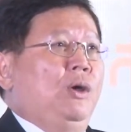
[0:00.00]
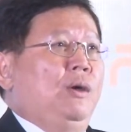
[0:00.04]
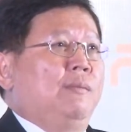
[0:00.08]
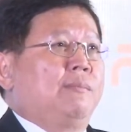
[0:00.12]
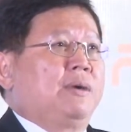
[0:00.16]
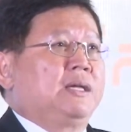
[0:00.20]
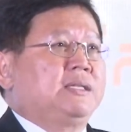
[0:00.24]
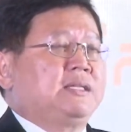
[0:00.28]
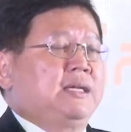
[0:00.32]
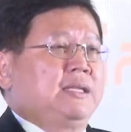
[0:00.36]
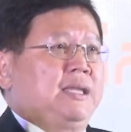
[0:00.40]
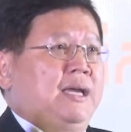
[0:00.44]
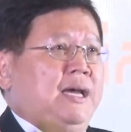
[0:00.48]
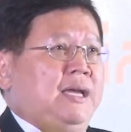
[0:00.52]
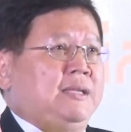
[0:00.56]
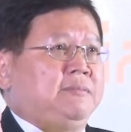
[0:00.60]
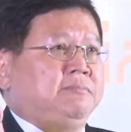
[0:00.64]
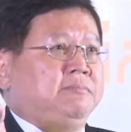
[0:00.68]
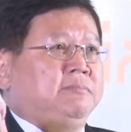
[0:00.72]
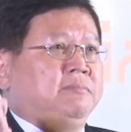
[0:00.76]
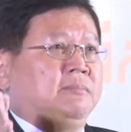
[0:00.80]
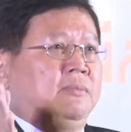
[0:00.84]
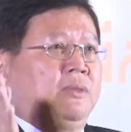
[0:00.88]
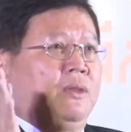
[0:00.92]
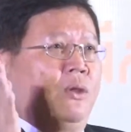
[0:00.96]
เพราะฉะนั้น
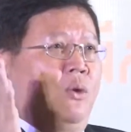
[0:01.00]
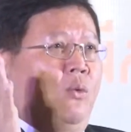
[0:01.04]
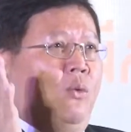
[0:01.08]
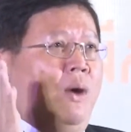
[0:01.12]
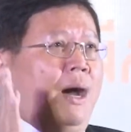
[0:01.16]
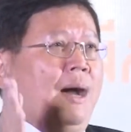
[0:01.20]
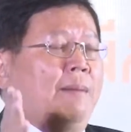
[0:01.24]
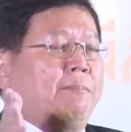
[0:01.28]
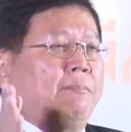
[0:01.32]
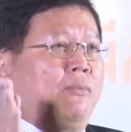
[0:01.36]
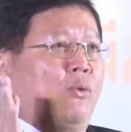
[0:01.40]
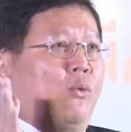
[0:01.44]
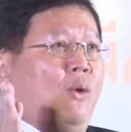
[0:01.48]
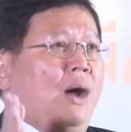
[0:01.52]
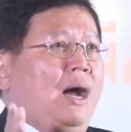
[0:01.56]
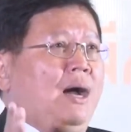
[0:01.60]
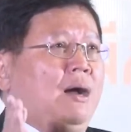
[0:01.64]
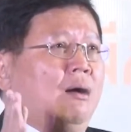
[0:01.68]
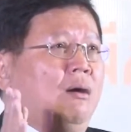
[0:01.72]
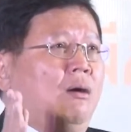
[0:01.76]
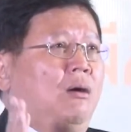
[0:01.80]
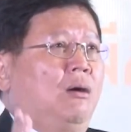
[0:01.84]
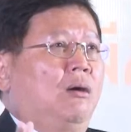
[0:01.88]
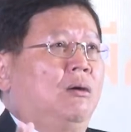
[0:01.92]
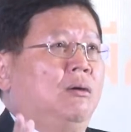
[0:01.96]
ความกว้าง
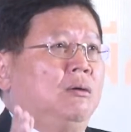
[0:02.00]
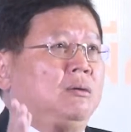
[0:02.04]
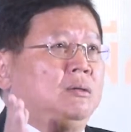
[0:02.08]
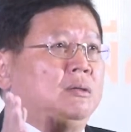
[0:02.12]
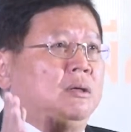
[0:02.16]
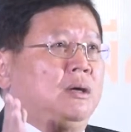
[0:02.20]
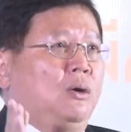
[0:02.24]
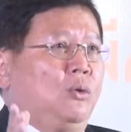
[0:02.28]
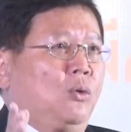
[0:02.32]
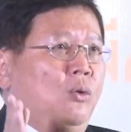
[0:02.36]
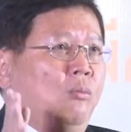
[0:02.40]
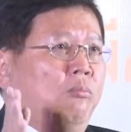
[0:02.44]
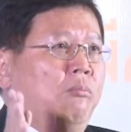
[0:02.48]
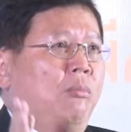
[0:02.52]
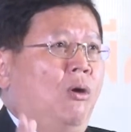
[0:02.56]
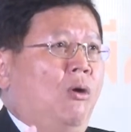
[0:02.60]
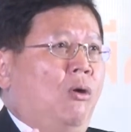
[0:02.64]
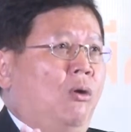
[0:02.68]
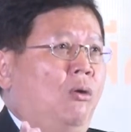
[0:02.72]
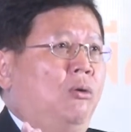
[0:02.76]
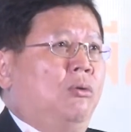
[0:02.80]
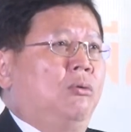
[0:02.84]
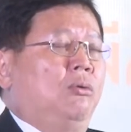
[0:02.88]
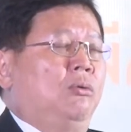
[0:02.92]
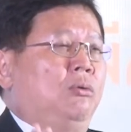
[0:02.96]
ของอุโม
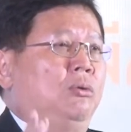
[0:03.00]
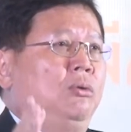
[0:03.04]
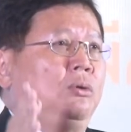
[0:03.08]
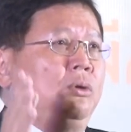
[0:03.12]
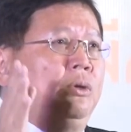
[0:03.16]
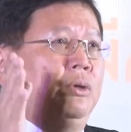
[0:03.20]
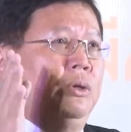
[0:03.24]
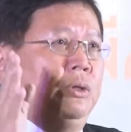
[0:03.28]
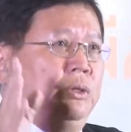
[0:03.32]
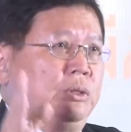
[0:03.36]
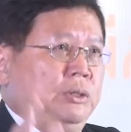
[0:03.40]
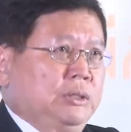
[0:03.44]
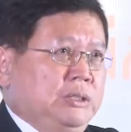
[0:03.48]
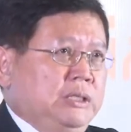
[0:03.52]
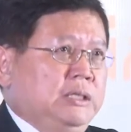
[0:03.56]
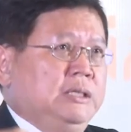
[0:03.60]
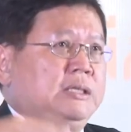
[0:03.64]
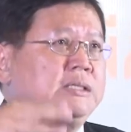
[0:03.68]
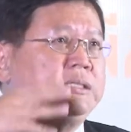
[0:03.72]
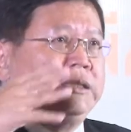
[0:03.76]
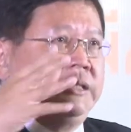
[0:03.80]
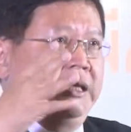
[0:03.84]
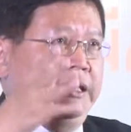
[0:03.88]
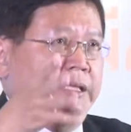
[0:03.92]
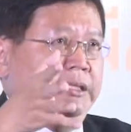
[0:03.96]
งค์คือ
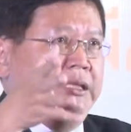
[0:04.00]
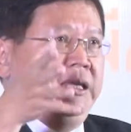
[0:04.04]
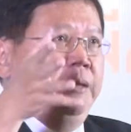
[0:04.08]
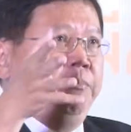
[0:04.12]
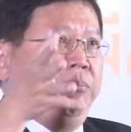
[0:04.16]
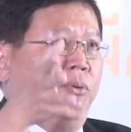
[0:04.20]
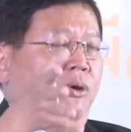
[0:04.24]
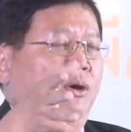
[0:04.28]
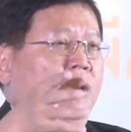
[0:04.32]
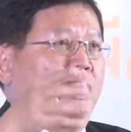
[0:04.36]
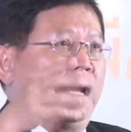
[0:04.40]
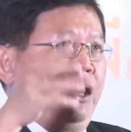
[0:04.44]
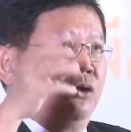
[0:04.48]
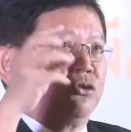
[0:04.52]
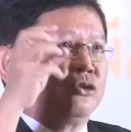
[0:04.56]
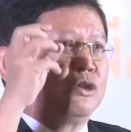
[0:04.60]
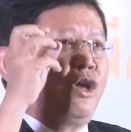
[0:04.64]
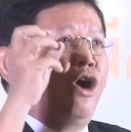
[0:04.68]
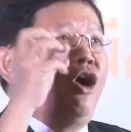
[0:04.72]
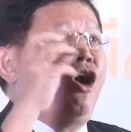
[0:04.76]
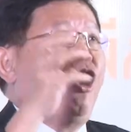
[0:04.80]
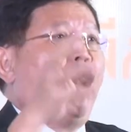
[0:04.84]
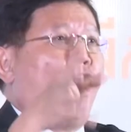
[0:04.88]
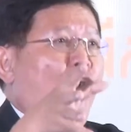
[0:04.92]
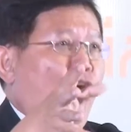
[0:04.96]
สิ่งที่พวกเรา
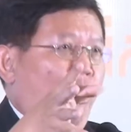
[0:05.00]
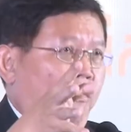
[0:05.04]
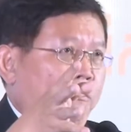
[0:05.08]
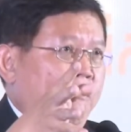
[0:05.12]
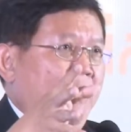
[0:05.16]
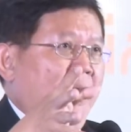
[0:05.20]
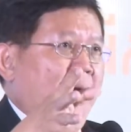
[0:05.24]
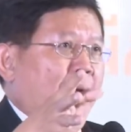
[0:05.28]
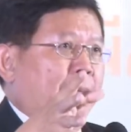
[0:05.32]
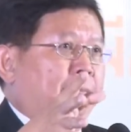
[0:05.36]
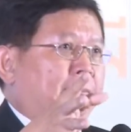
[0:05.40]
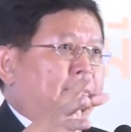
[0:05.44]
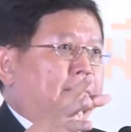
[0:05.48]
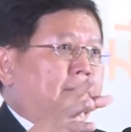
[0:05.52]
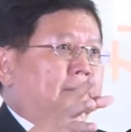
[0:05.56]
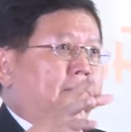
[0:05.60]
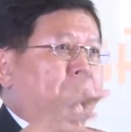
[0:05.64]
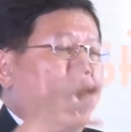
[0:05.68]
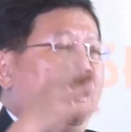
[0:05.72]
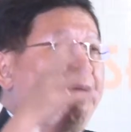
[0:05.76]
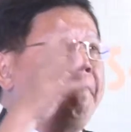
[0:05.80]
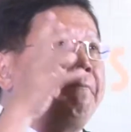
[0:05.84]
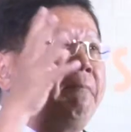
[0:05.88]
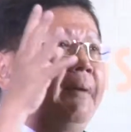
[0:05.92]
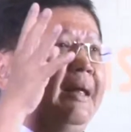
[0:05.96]
ต้องออกแบบ
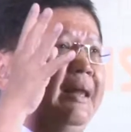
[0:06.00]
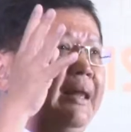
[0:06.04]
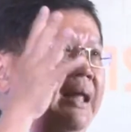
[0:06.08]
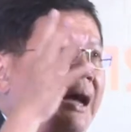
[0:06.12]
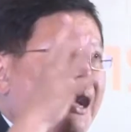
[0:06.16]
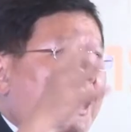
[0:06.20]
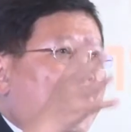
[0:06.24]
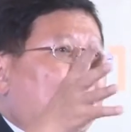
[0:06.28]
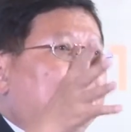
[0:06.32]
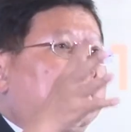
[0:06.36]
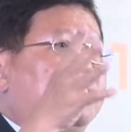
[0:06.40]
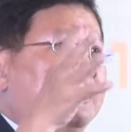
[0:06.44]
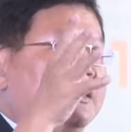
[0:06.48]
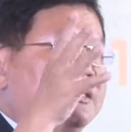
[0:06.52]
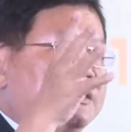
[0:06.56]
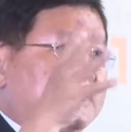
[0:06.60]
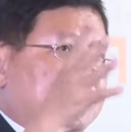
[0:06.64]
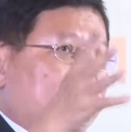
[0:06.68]
มันเป็น art and